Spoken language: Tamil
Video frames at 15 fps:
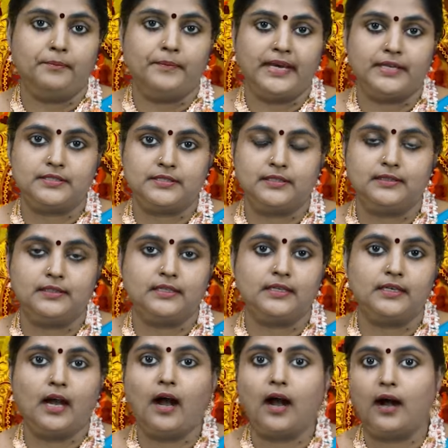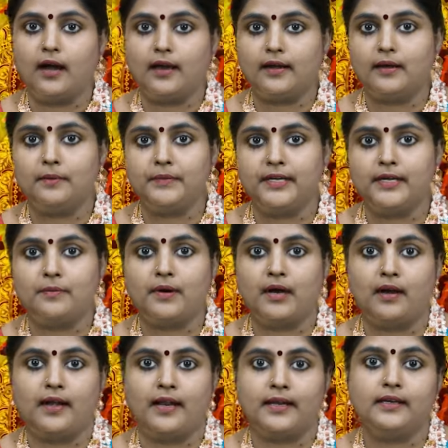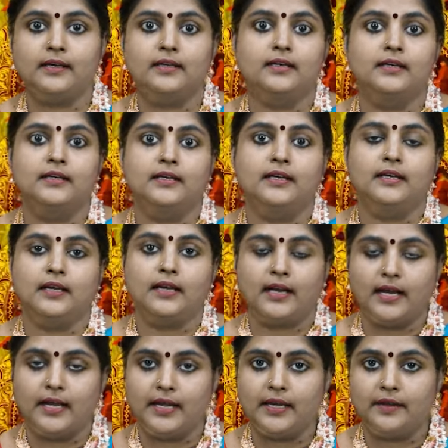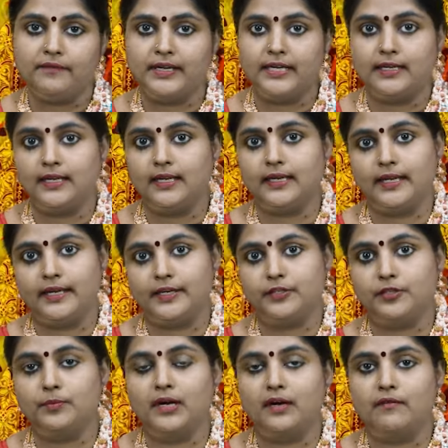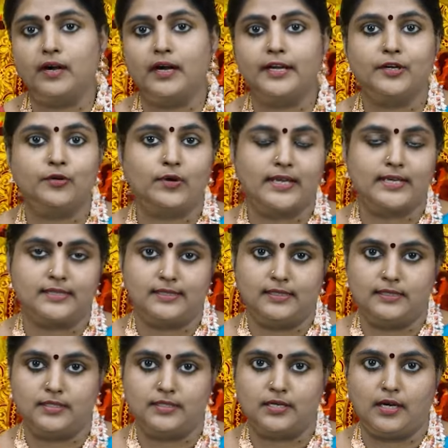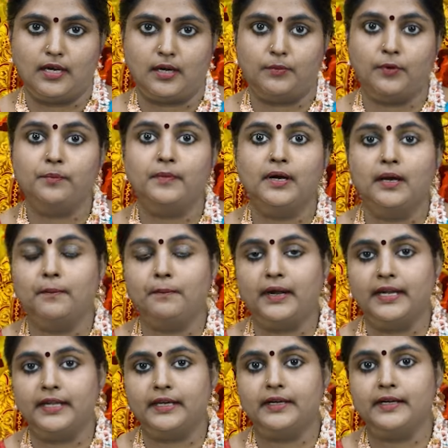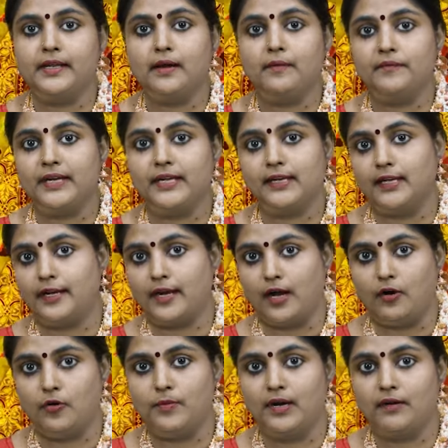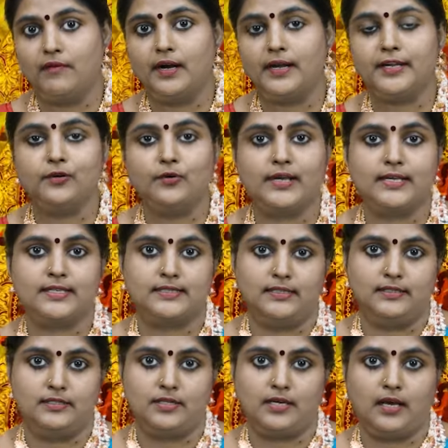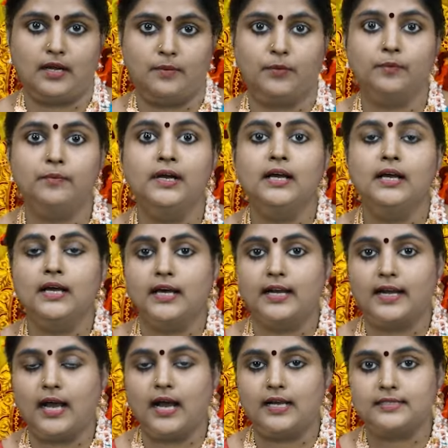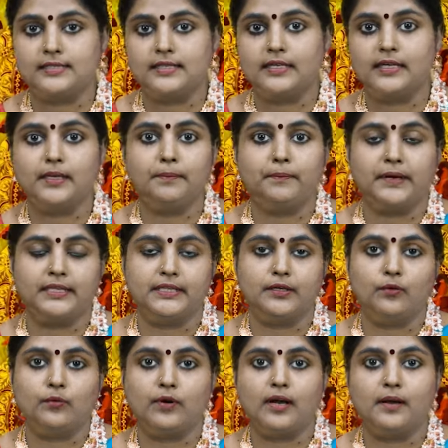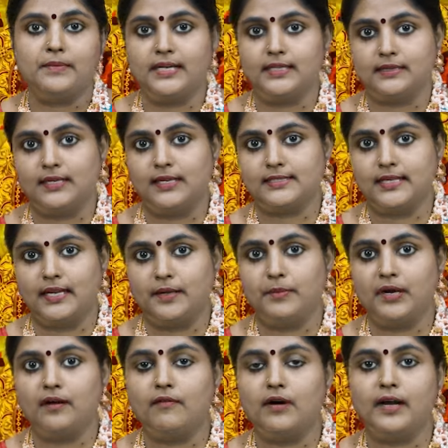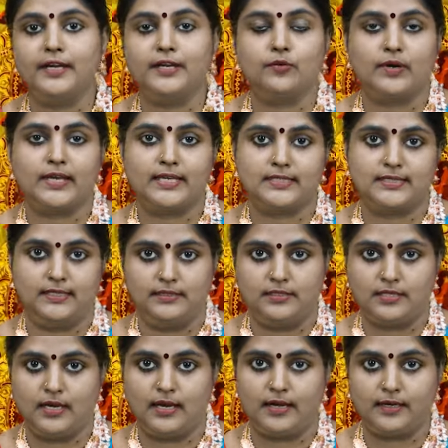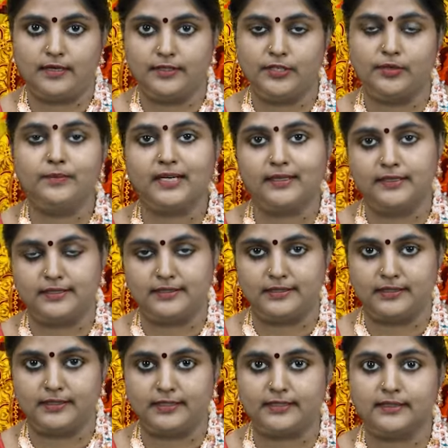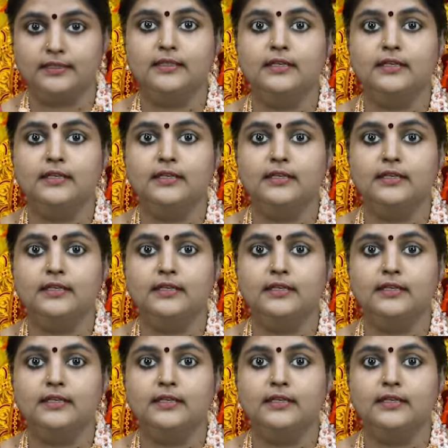மேஷத்துக்கு ஆறாம் இடமான கன்னி வீட்டில் கேது பகவானினுடைய சஞ்சாரமும் பனிரெண்டாம் வீட்டில் ராகு பகவானினுடைய சஞ்சாரமும் ராசிக்கு பதினோராம் இடத்துல சனி பகவானினுடைய சஞ்சார கதியும் இருந்துட்டுருக்கு